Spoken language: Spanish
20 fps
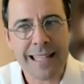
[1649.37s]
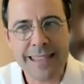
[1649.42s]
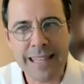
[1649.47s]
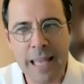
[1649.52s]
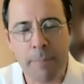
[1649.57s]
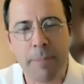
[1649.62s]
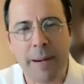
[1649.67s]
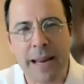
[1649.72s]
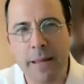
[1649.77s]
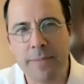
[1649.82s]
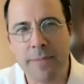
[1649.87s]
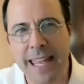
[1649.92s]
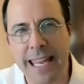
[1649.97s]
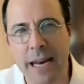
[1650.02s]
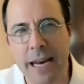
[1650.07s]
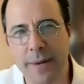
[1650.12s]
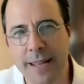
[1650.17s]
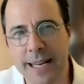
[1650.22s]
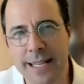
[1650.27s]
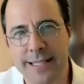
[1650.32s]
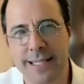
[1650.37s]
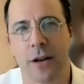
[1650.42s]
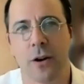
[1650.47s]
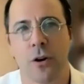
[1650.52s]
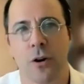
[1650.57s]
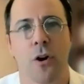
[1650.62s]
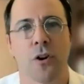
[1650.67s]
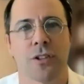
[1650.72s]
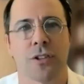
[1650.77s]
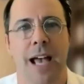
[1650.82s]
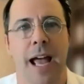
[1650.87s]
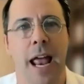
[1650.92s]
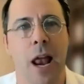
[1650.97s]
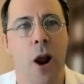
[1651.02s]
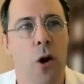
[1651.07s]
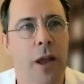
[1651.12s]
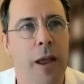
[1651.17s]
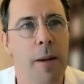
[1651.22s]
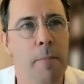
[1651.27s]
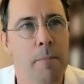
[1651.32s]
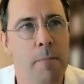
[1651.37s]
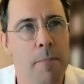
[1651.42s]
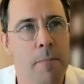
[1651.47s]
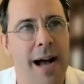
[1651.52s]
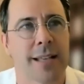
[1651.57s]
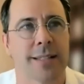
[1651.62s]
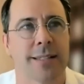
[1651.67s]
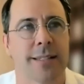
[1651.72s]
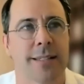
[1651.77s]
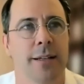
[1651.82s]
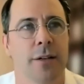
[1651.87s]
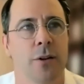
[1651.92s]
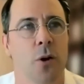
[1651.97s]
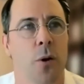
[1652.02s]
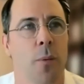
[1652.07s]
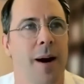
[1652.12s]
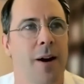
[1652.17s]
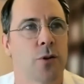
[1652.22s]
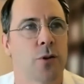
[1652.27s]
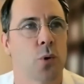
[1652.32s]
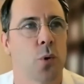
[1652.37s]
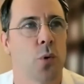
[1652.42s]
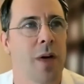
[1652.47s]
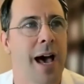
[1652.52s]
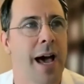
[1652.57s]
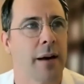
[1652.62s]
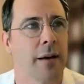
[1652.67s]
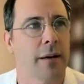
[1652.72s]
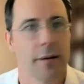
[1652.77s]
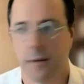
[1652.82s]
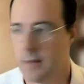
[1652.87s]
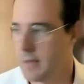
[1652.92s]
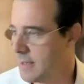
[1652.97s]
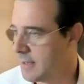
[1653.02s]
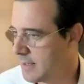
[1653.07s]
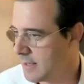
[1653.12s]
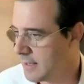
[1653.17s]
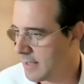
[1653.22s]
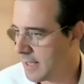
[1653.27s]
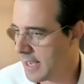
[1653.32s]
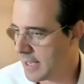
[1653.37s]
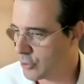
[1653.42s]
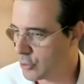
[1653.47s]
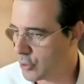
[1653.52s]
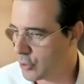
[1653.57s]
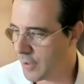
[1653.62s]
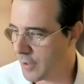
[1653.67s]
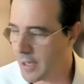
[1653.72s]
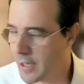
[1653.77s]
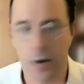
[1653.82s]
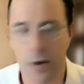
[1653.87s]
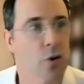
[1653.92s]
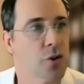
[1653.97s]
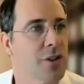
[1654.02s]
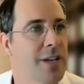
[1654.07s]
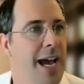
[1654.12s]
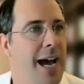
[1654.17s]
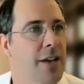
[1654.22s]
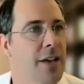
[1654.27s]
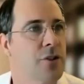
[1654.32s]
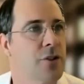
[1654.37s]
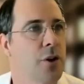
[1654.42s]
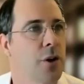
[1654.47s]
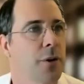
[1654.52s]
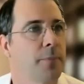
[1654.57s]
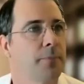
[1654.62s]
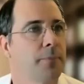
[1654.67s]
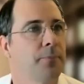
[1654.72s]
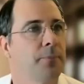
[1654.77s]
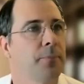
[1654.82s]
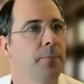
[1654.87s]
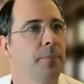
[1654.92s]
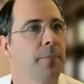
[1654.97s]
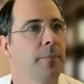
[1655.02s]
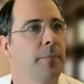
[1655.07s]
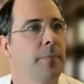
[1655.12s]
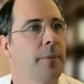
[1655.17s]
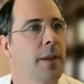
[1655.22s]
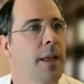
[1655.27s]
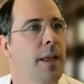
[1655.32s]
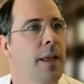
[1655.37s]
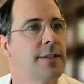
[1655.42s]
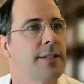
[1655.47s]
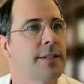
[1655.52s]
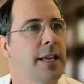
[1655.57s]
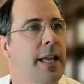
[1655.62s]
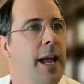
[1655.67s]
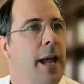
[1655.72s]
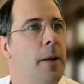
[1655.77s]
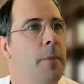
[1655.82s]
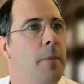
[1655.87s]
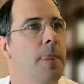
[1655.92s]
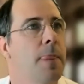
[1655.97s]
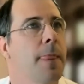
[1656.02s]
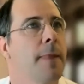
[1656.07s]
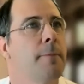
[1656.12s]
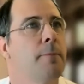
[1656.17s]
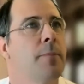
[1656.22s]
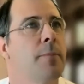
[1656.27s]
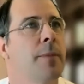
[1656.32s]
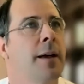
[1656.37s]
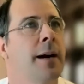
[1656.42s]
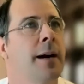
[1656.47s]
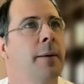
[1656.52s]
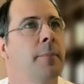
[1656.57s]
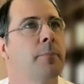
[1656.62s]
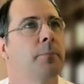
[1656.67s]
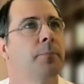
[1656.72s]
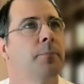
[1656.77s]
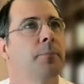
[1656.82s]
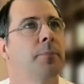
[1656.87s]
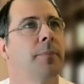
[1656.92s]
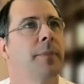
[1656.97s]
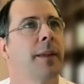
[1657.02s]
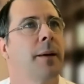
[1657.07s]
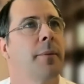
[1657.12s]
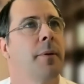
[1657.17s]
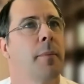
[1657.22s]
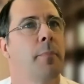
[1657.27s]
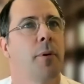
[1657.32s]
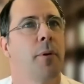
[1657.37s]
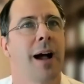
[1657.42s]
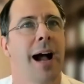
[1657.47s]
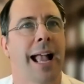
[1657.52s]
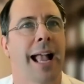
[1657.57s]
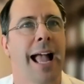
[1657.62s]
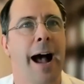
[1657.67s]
de aprender a ver esas cosas es lo que más nos va a ayudar en toda negociación. Así que, uh, déjeme que ponga